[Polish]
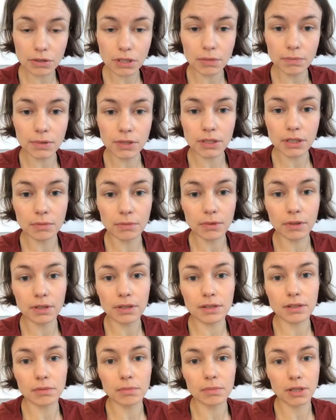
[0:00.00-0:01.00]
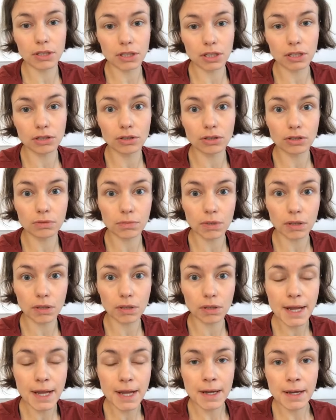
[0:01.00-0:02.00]
żebyście mogli sobie, jeżeli ktoś miał
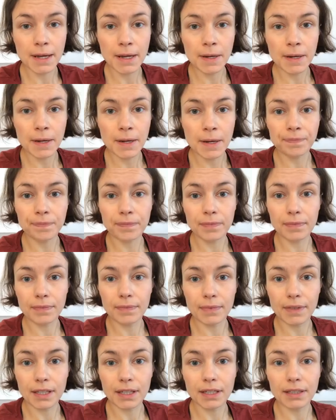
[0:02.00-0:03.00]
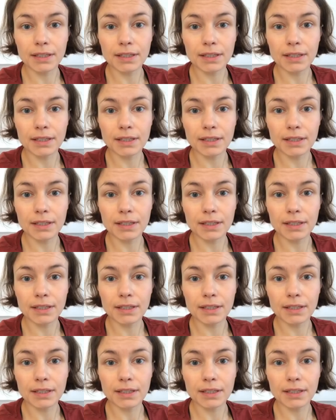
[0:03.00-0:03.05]
mm,